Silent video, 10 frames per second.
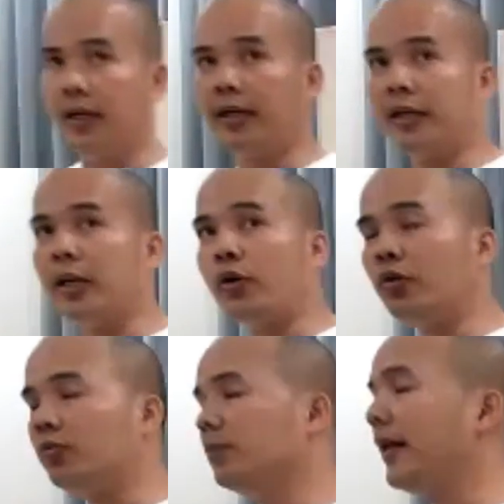à, cái nội
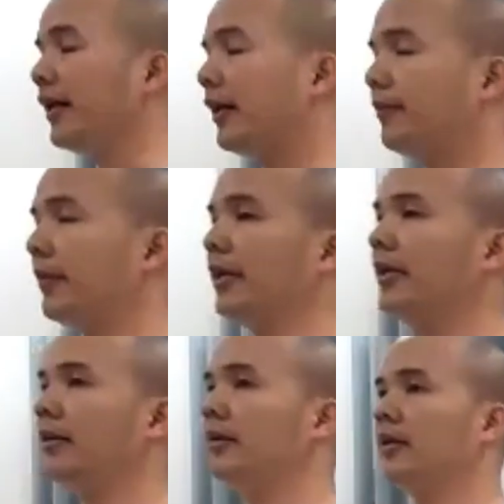dung của bác ngày hôm
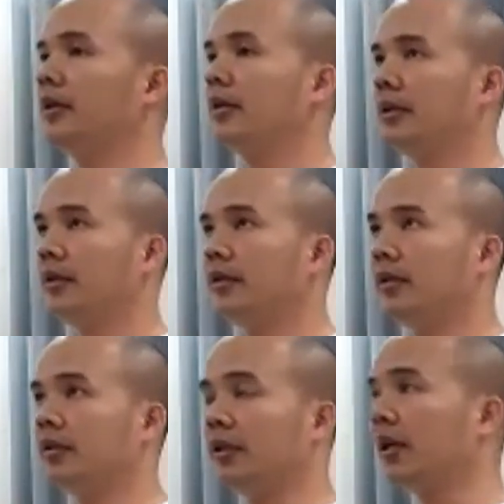nay á à,
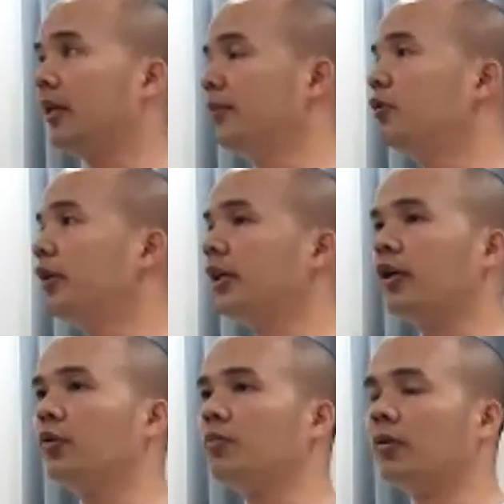thực ra thì muốn
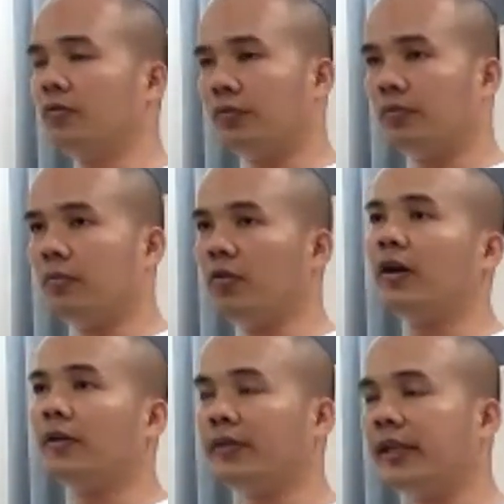nhắn nhủ một một
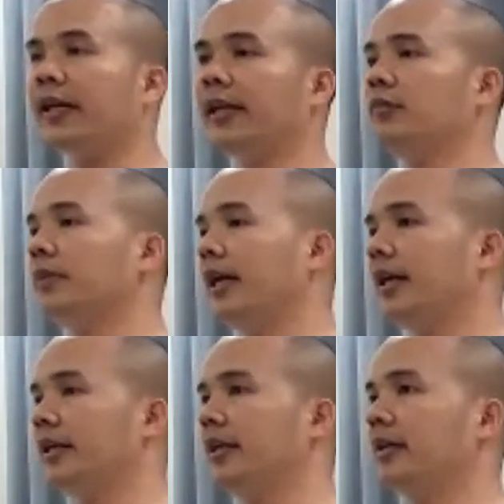phần với tất cả chúng ta
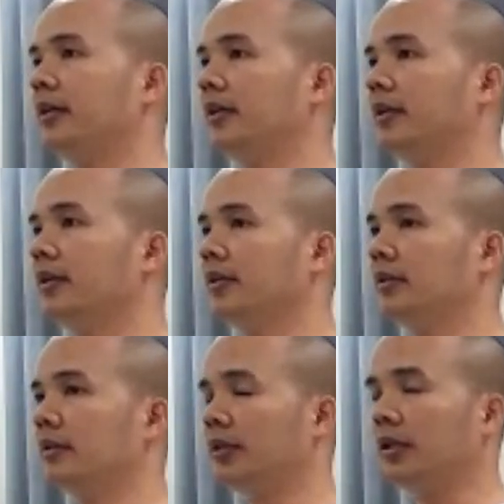là gì à,
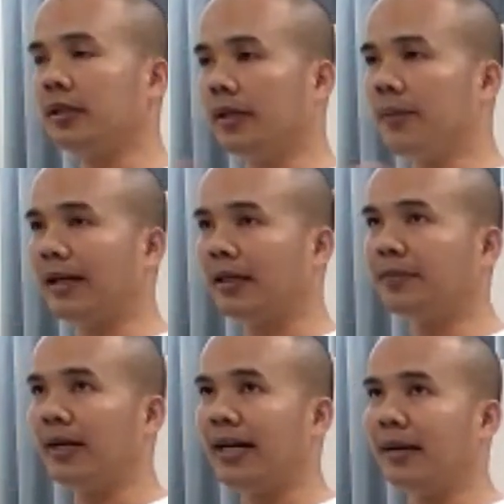thực ra bản
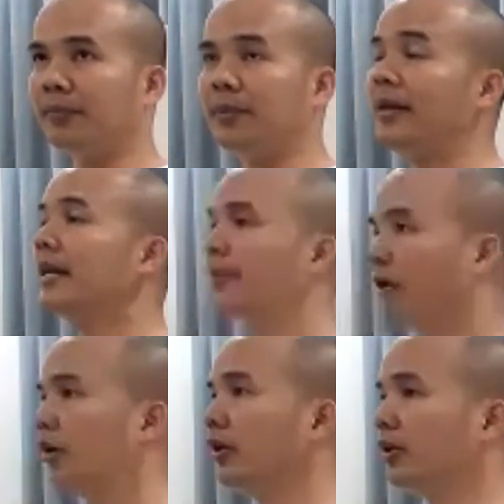thân bác làm mười mấy năm
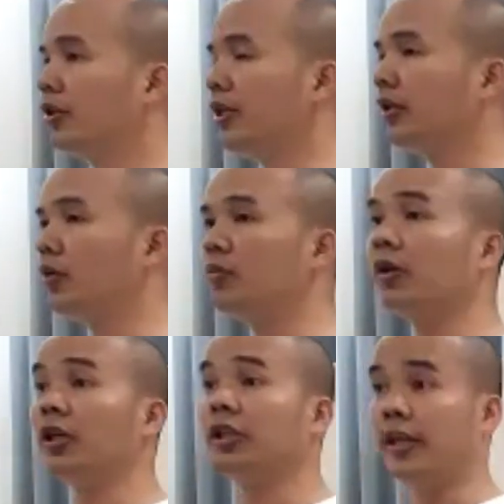rồi đương nhiên cũng
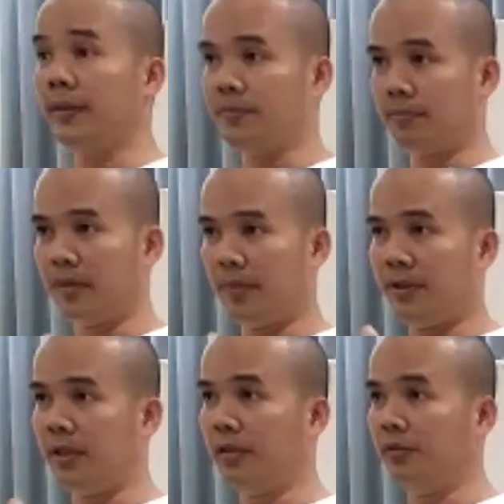có những thời điểm mà
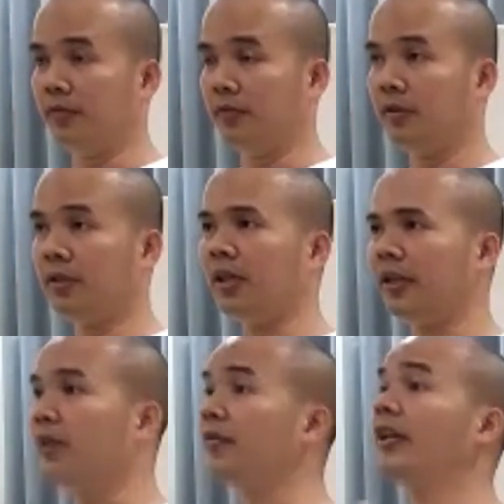mình cần tức
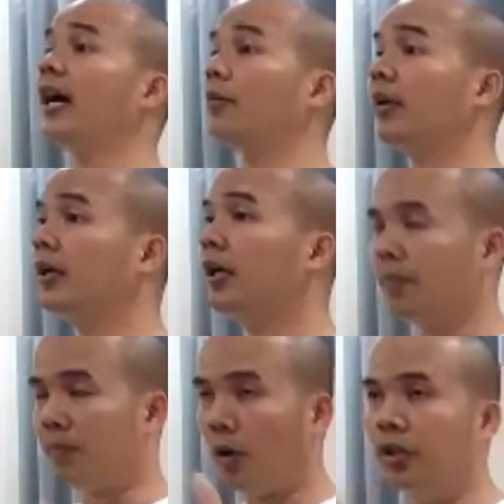là cái việc đi học á
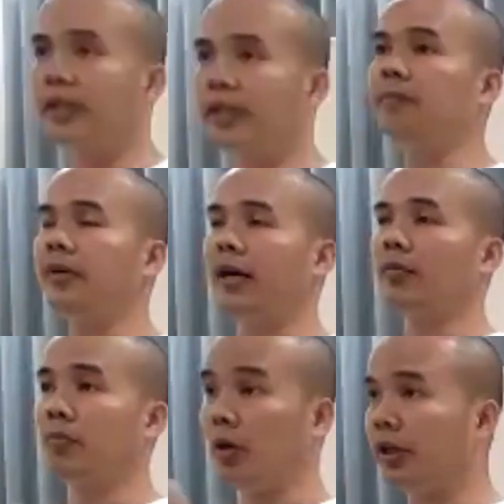mỗi thời điểm mình
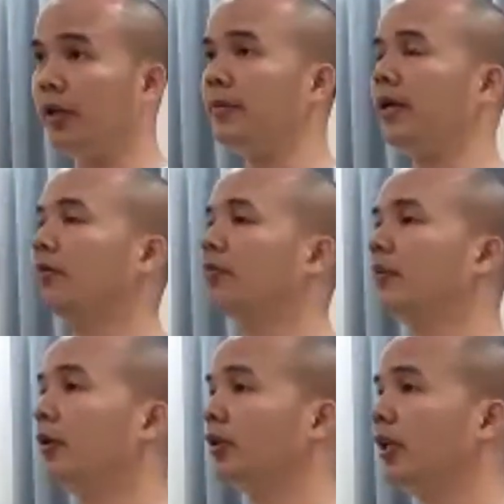học mỗi thời điểm mình học
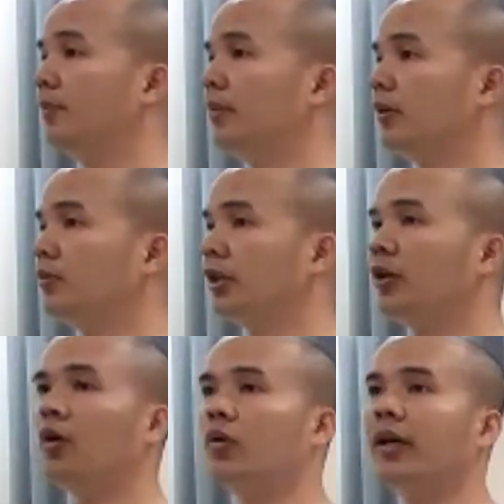và mỗi thời điểm mình cũng sẽ
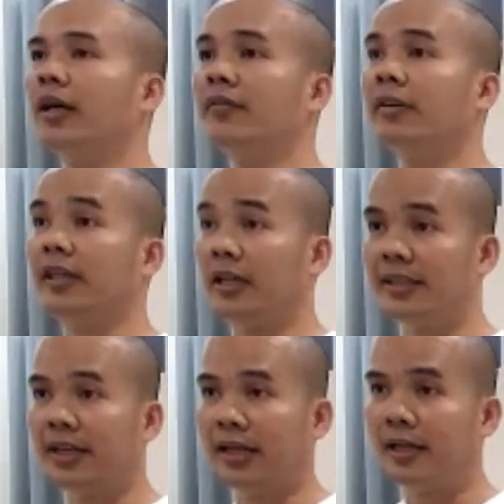ngộ ra và
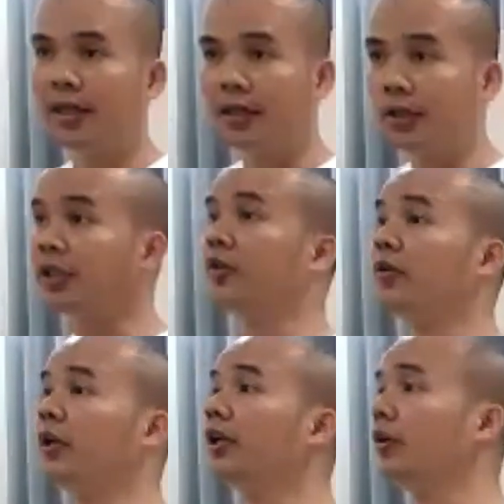nhận ra rất
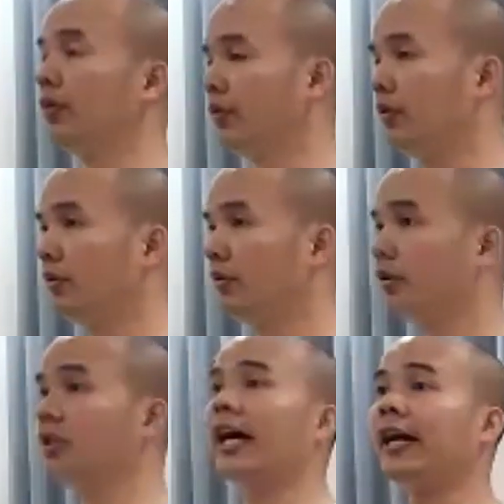nhiều những cái điều
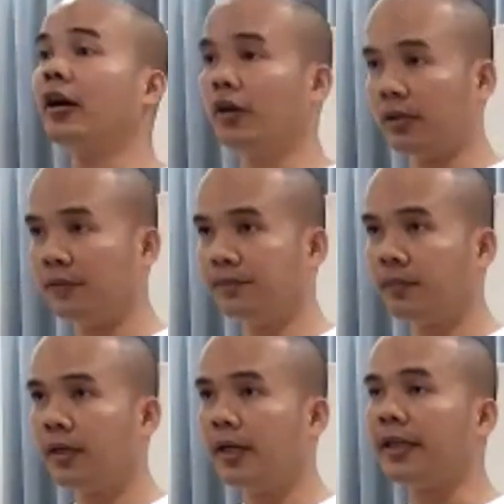sự thay đổi
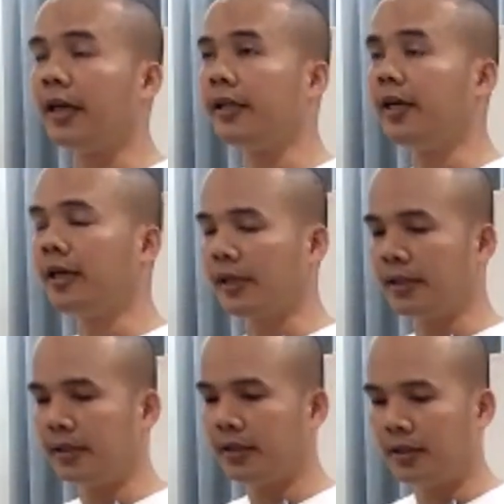cái chị hãy nhớ
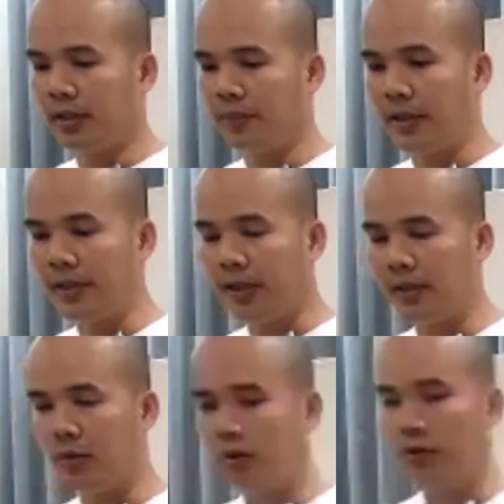nha à, bá
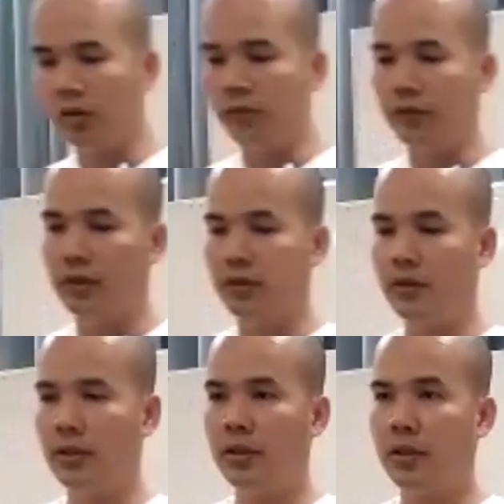nhớ câu nói của anh vượng
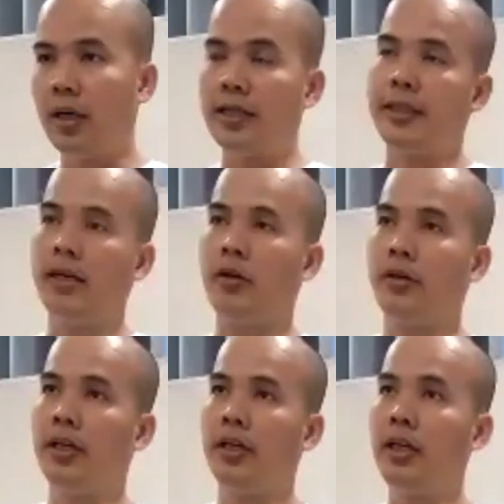đó là xã
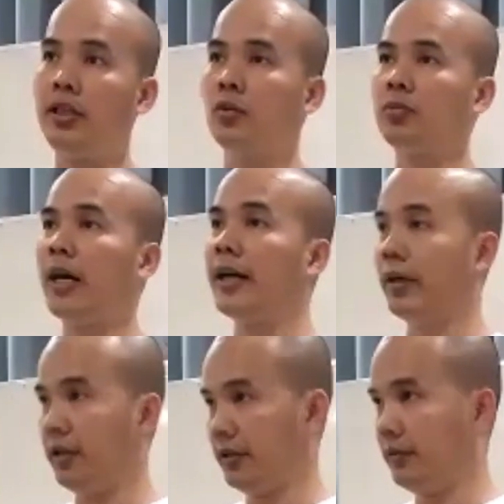hội này liên tục thay
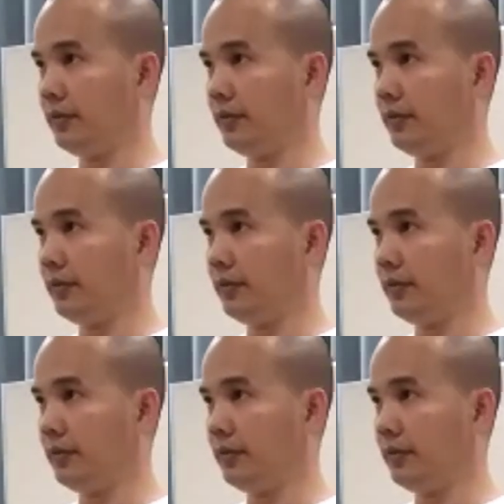đổi